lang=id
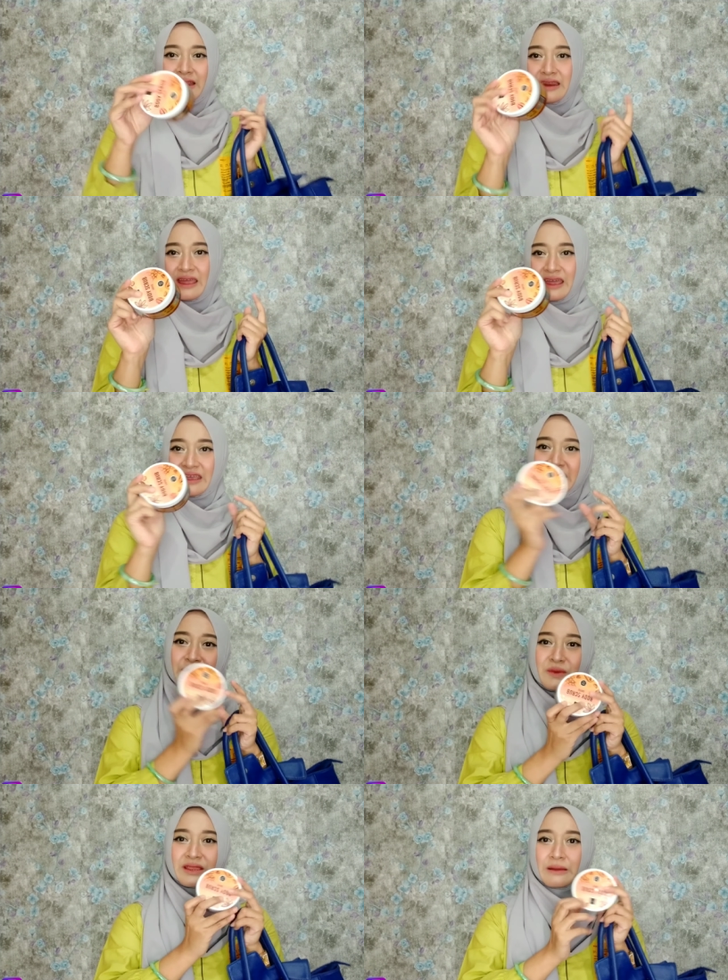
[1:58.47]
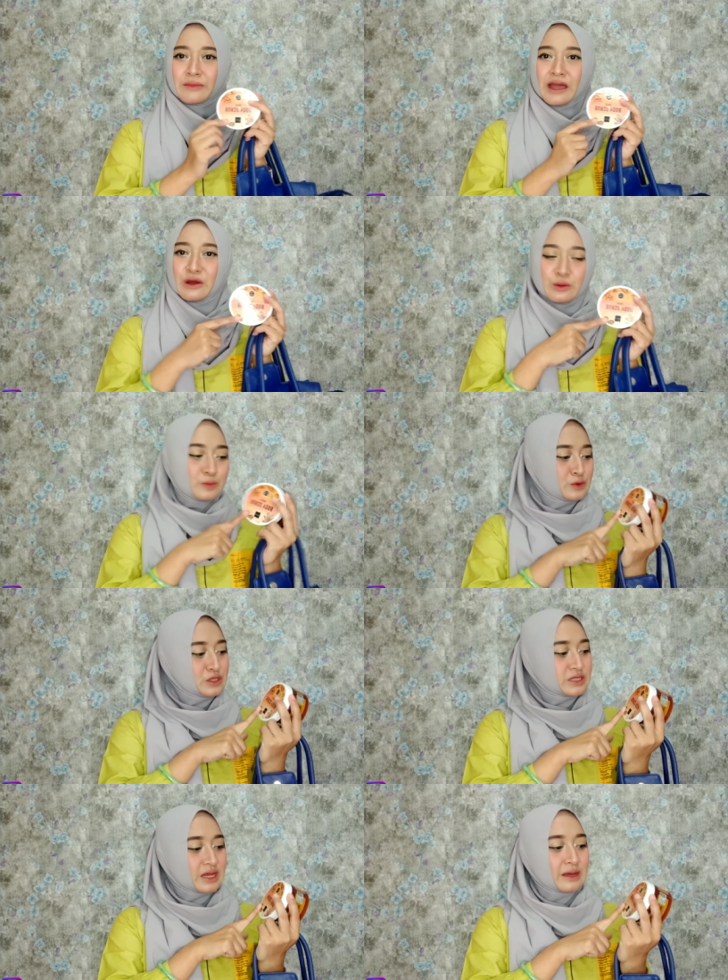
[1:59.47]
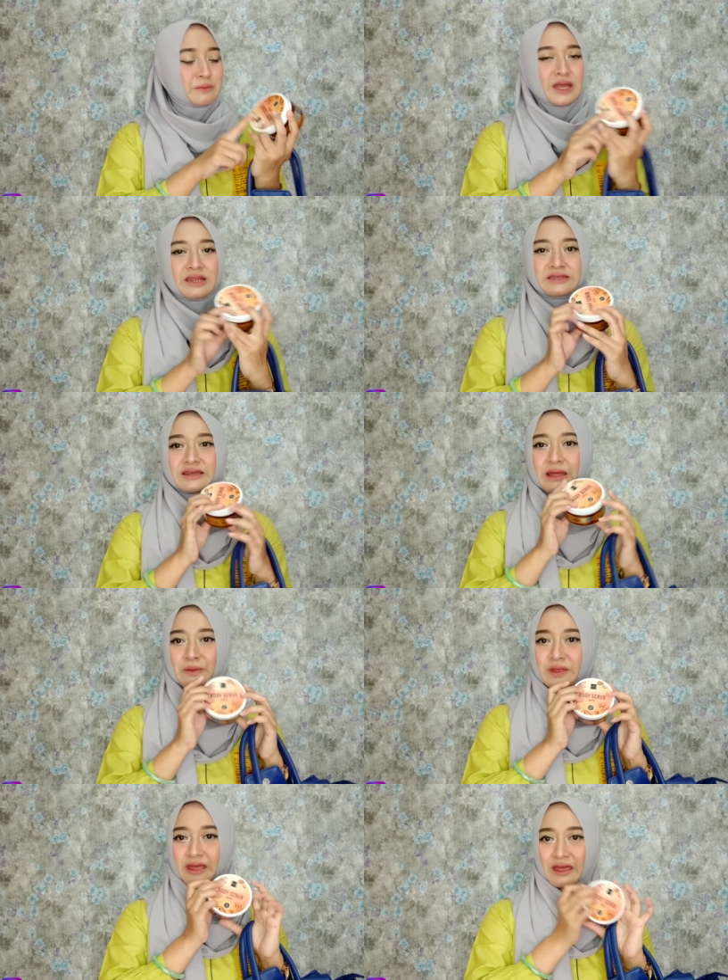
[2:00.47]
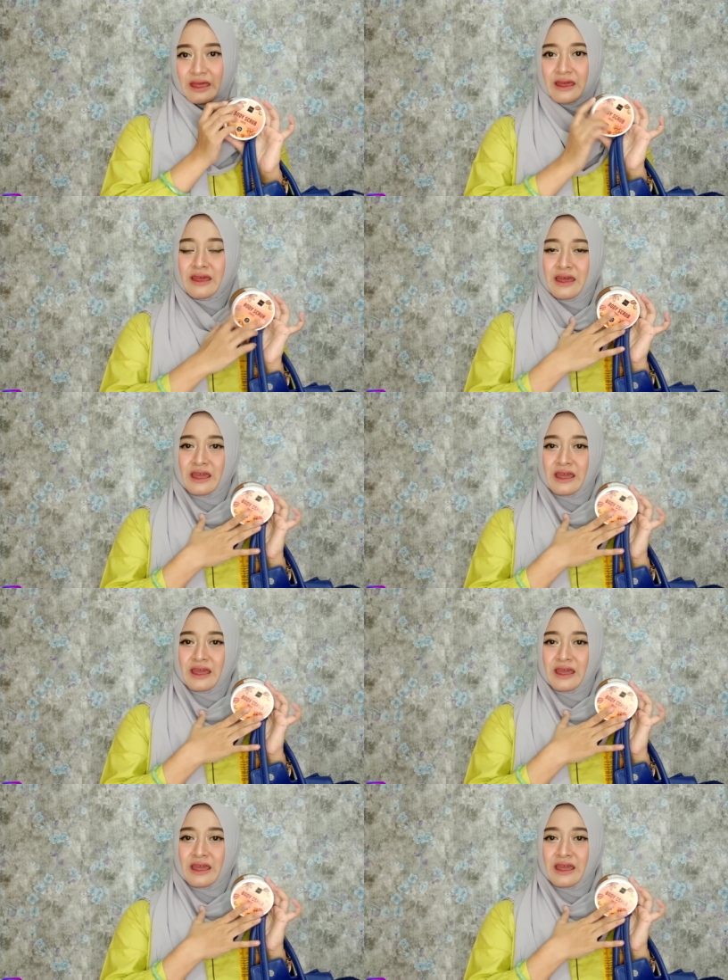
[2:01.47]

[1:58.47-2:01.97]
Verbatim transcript: Nah, ini pertama aku punya body scrubnya.